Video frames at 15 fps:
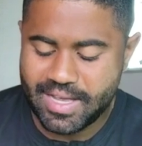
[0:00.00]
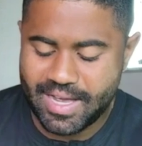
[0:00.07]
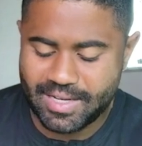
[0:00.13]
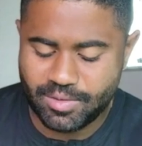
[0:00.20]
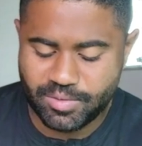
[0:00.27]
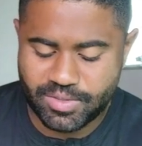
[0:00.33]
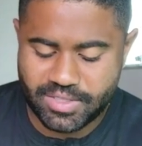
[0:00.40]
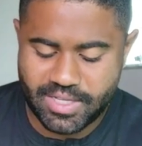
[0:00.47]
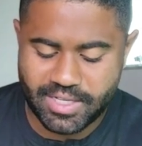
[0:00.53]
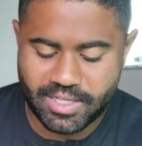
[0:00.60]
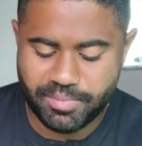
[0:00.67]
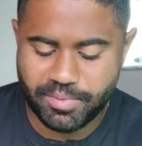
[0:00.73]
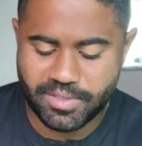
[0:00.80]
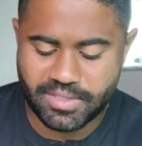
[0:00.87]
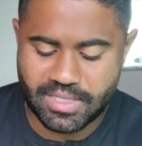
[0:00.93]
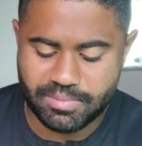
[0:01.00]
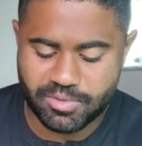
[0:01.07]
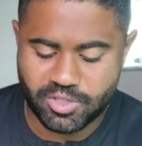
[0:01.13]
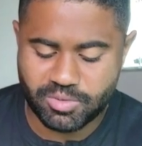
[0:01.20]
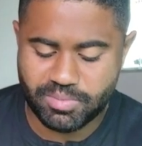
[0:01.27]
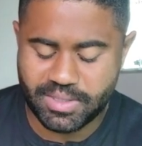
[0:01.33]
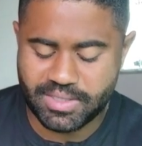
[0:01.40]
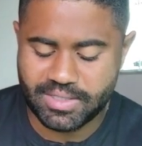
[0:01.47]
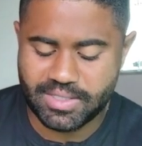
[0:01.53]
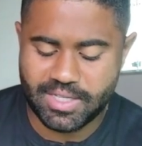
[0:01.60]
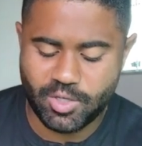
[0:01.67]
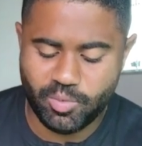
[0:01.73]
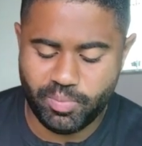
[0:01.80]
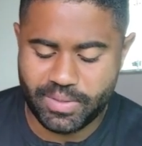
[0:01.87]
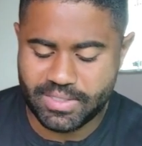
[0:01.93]
a não ser que possamos
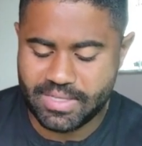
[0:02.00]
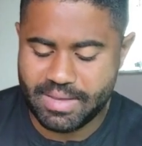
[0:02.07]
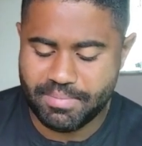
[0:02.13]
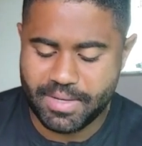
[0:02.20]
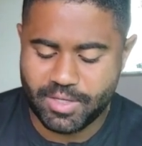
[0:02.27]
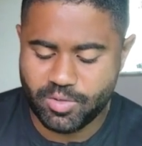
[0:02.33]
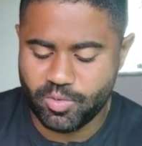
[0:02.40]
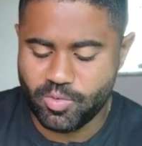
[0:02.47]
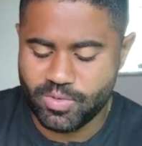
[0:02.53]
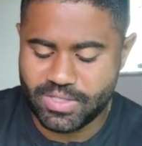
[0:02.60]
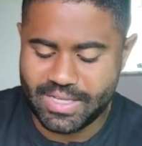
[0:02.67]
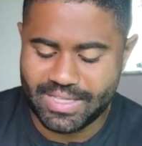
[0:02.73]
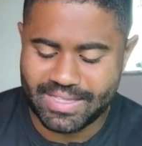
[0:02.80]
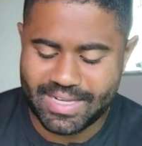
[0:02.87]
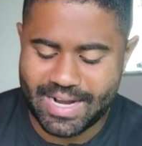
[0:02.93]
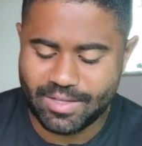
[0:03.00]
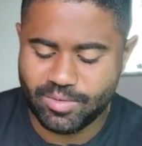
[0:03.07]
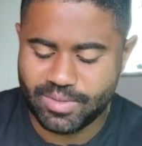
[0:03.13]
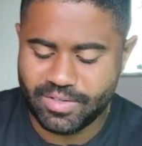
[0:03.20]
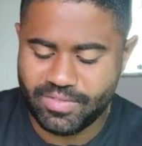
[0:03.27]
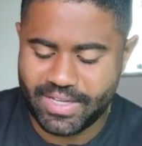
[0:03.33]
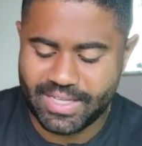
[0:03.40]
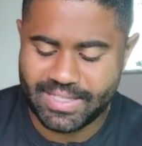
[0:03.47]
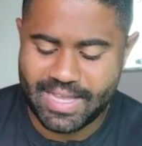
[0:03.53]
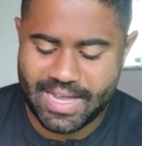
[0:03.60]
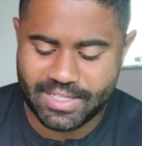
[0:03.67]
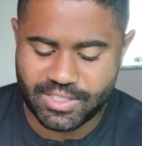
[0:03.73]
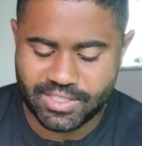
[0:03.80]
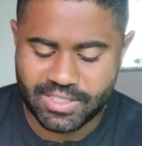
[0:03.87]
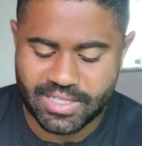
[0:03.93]
manter o pensamento concentrado na
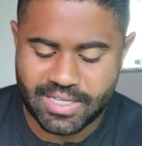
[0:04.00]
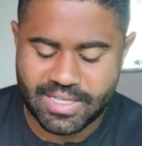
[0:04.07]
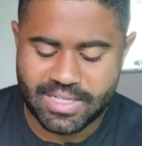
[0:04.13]
verdade,